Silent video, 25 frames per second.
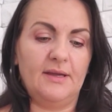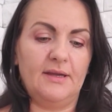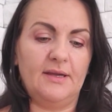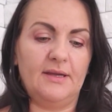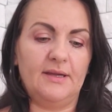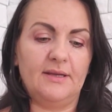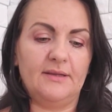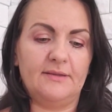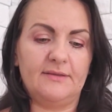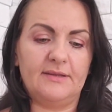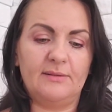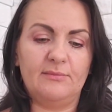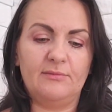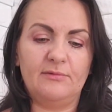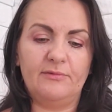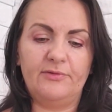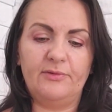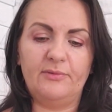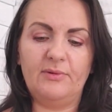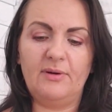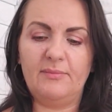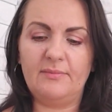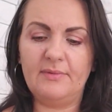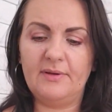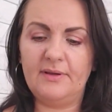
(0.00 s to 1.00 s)
E,
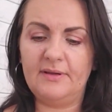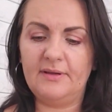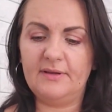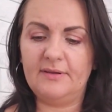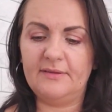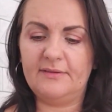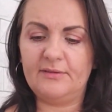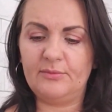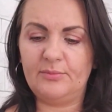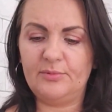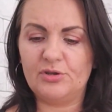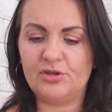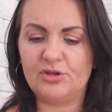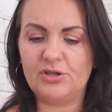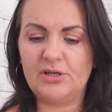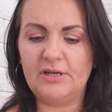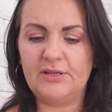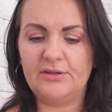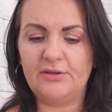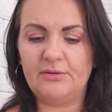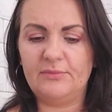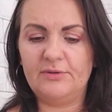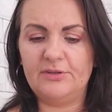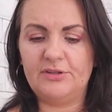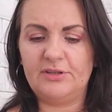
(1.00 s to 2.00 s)
zamówiłam e, sobie
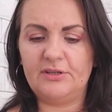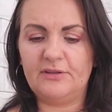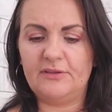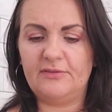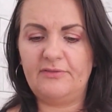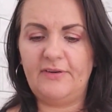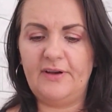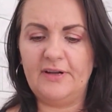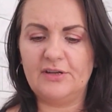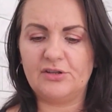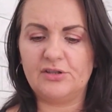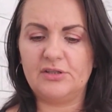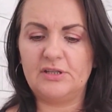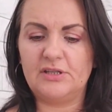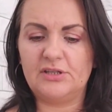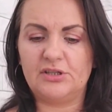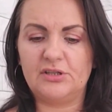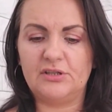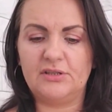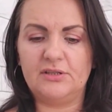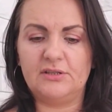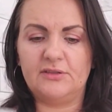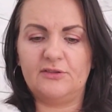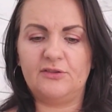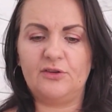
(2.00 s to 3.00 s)
żel do mycia twarzy,
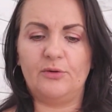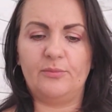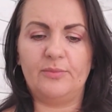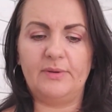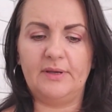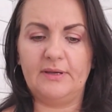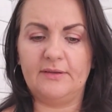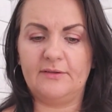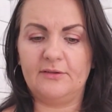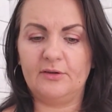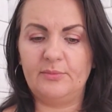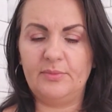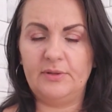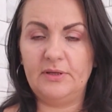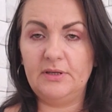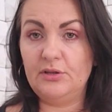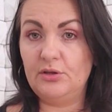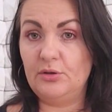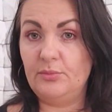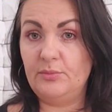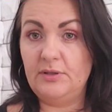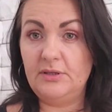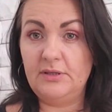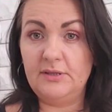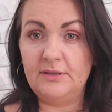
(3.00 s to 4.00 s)
znaczy sobie, sobie i
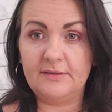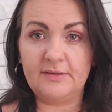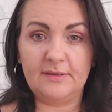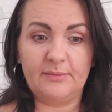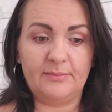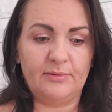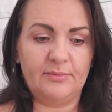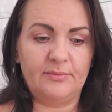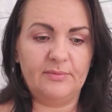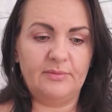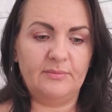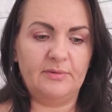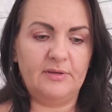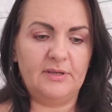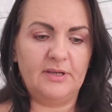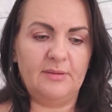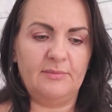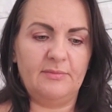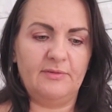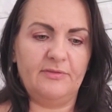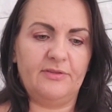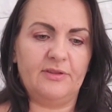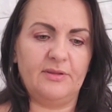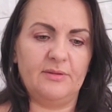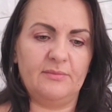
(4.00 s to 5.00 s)
Dominice, bo my
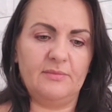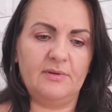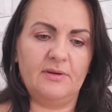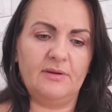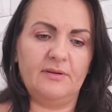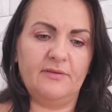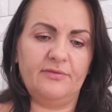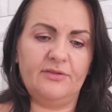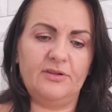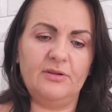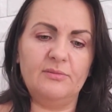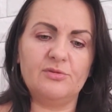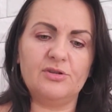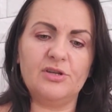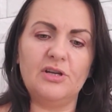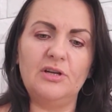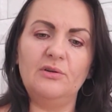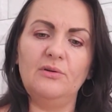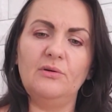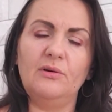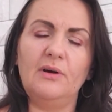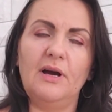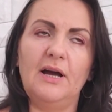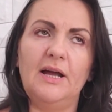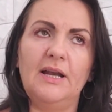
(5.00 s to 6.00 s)
myjemy w tym, w tym
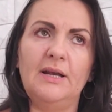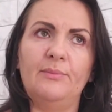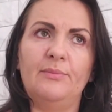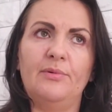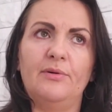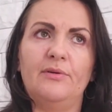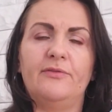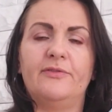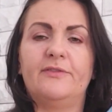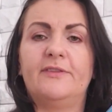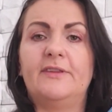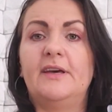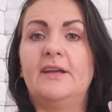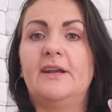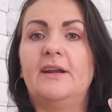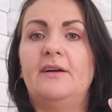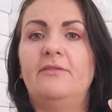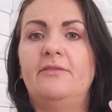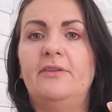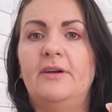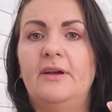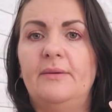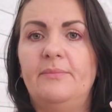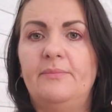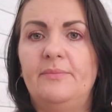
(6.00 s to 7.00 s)
żelu albo w
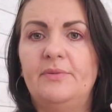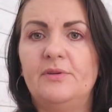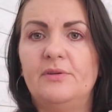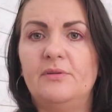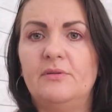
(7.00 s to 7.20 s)
CeraVe.